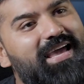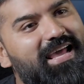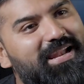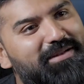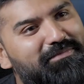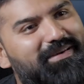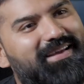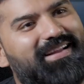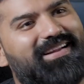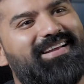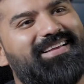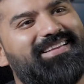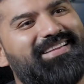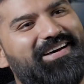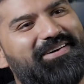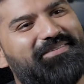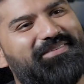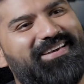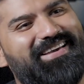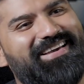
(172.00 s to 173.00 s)
हेल्प कर रहा
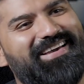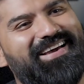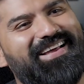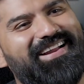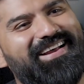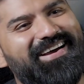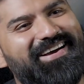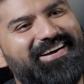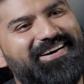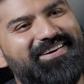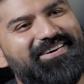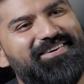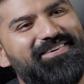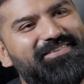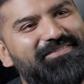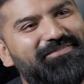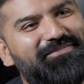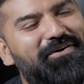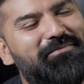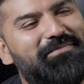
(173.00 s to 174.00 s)
था सबको
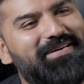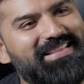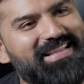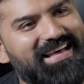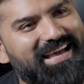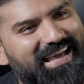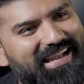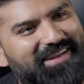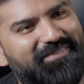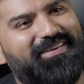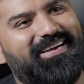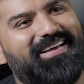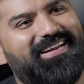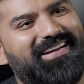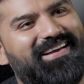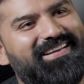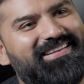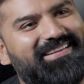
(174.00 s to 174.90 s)
बाउंसर वो बंदा नहीं कर रहा